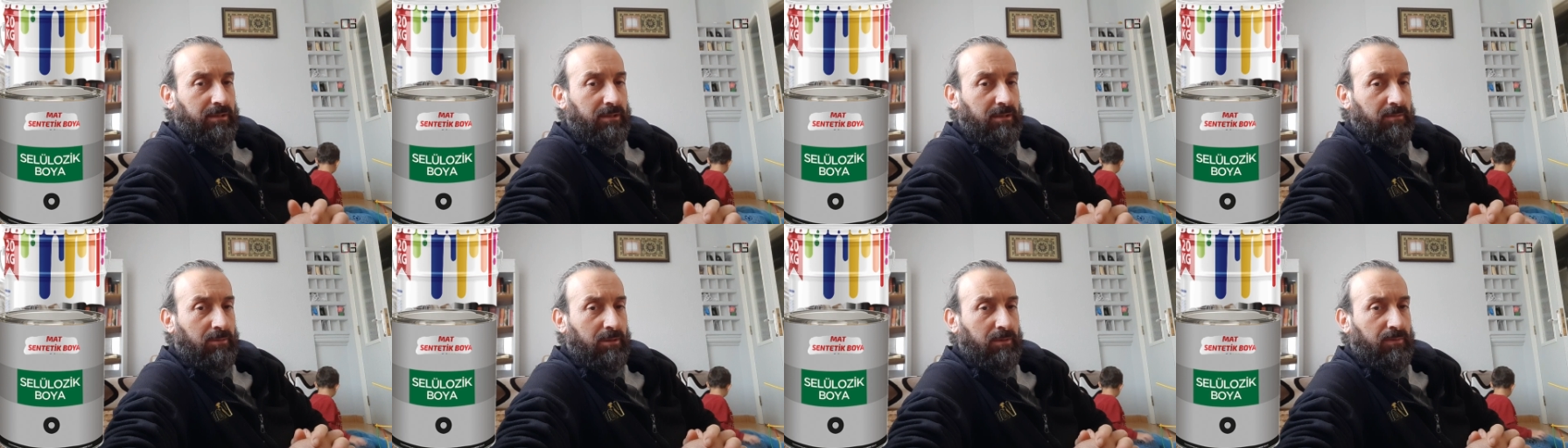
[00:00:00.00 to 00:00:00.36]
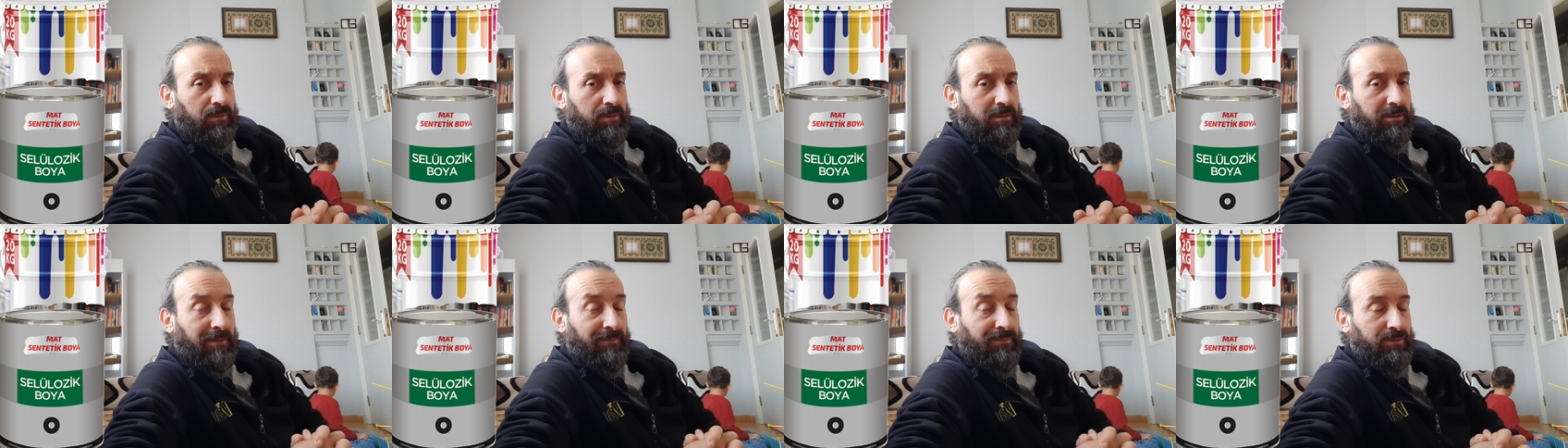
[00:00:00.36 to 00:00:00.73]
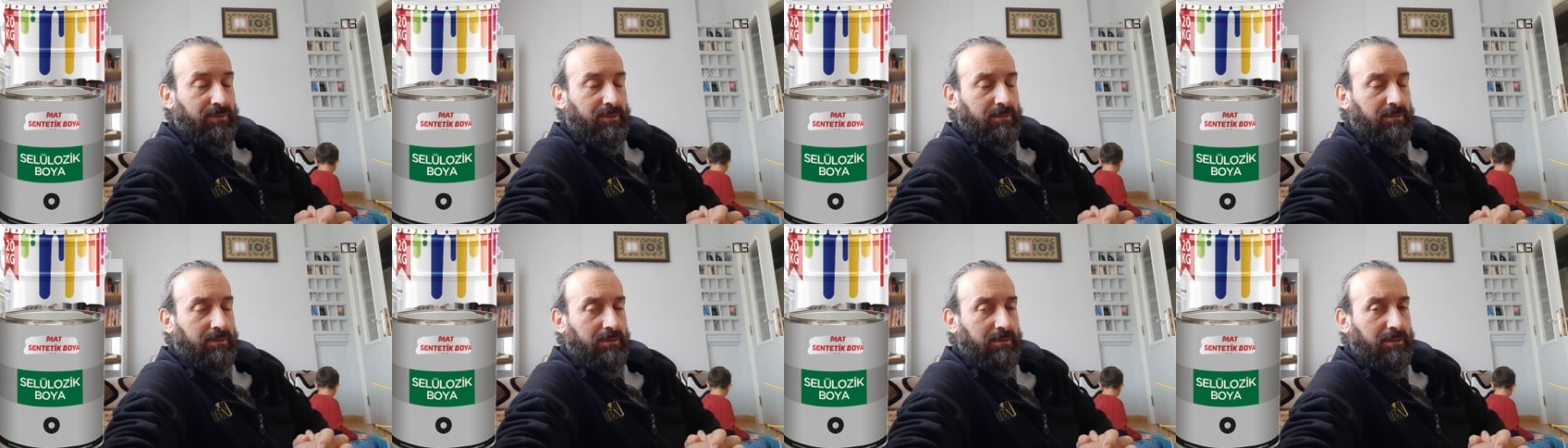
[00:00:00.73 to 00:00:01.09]
dediğim gibi
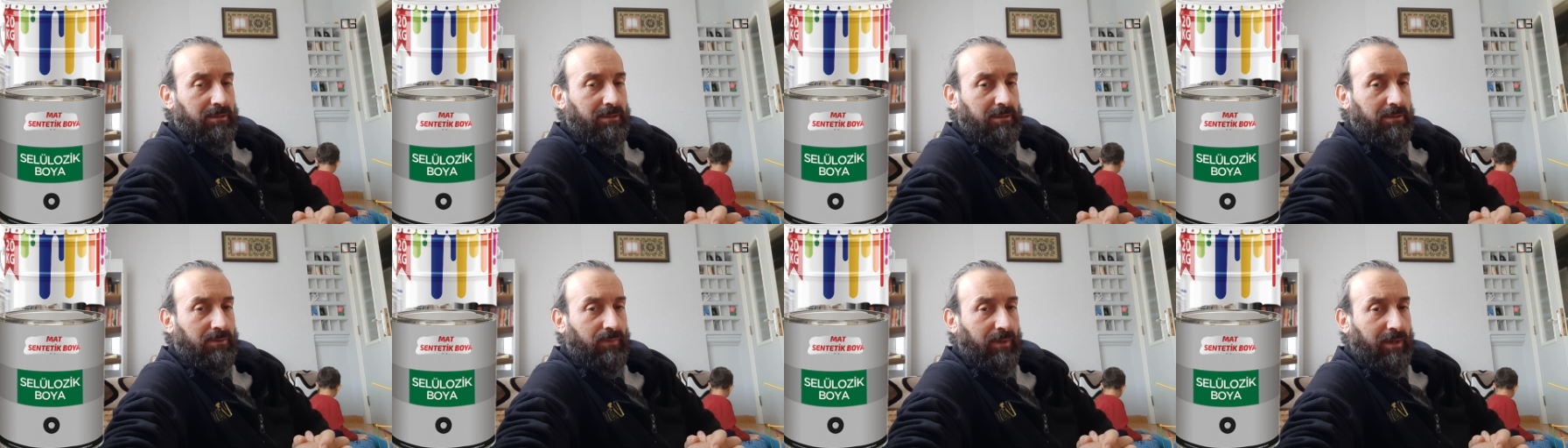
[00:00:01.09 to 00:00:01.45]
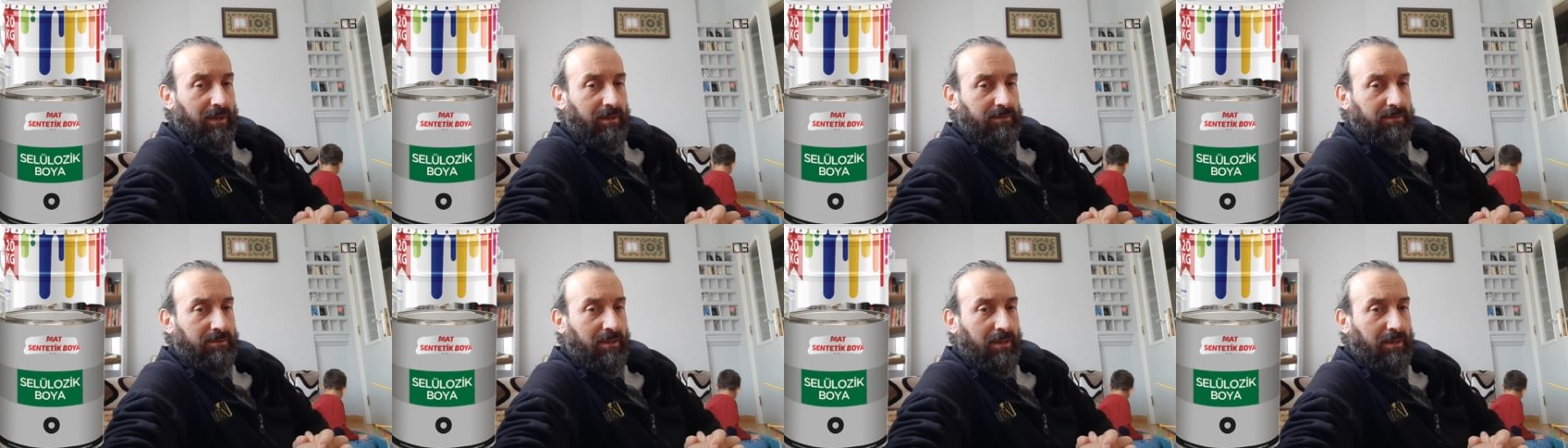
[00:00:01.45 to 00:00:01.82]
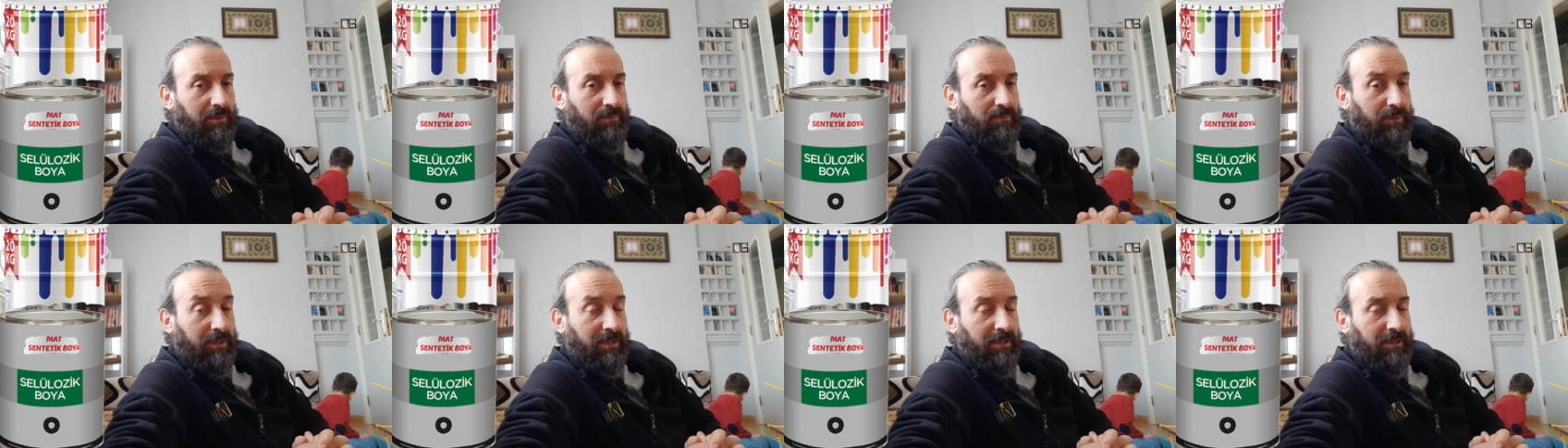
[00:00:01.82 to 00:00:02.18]
yapının e, veyahut da
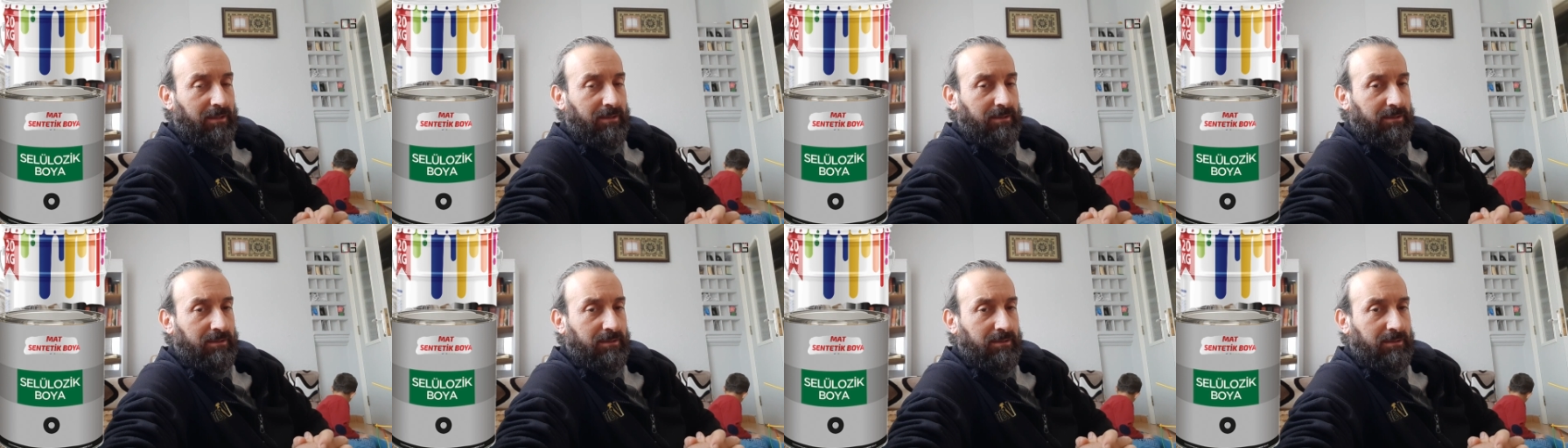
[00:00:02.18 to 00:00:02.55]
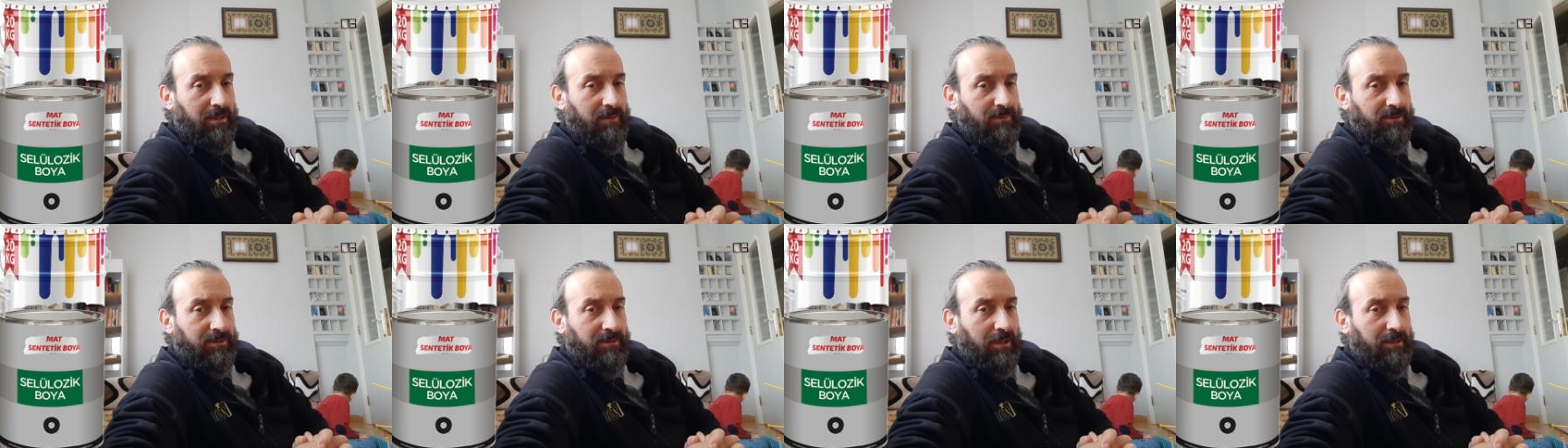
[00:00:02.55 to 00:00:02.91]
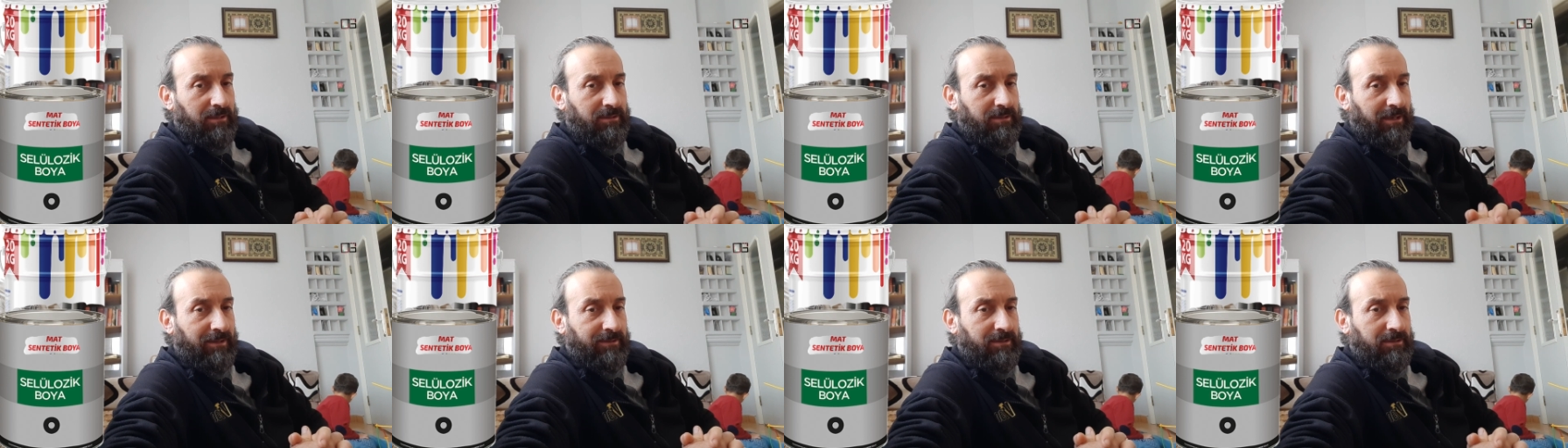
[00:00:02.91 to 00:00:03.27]
makinelerin, demir
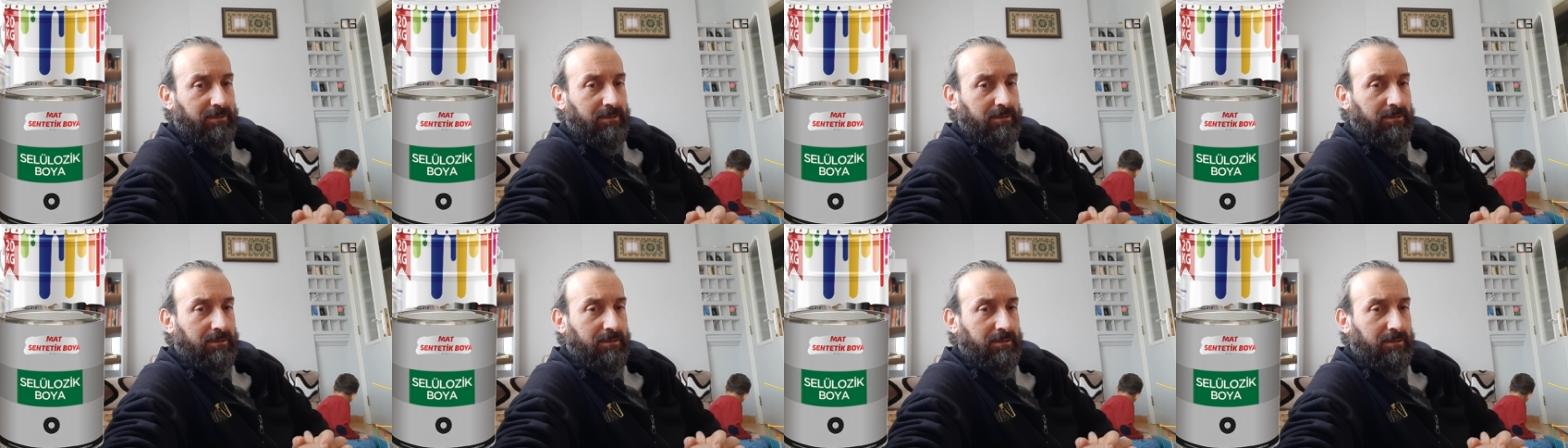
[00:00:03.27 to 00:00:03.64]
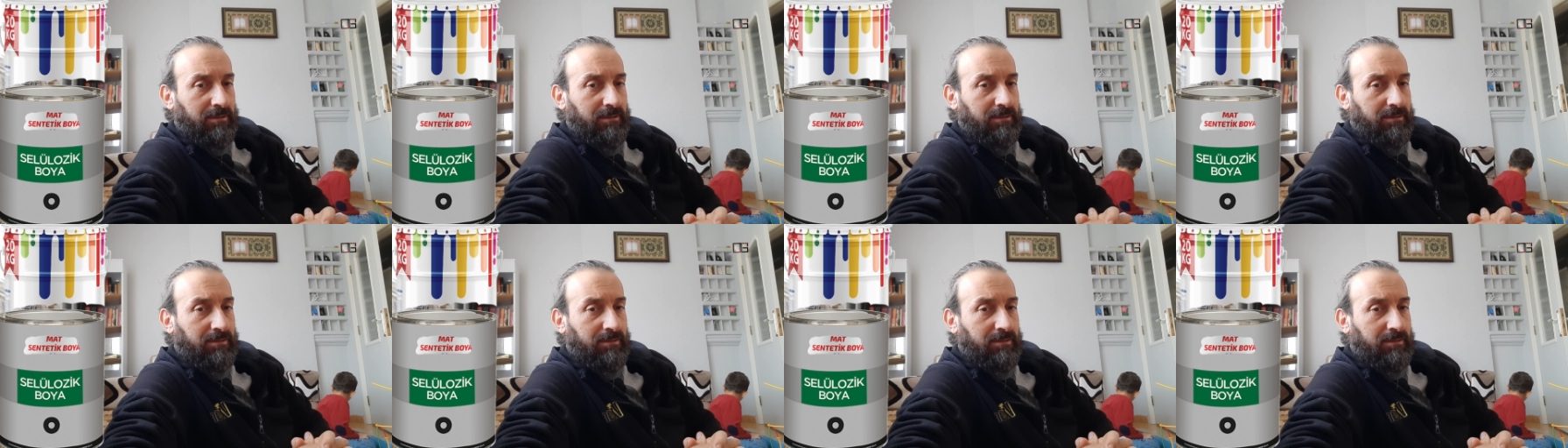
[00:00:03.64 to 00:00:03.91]
tesisatın e,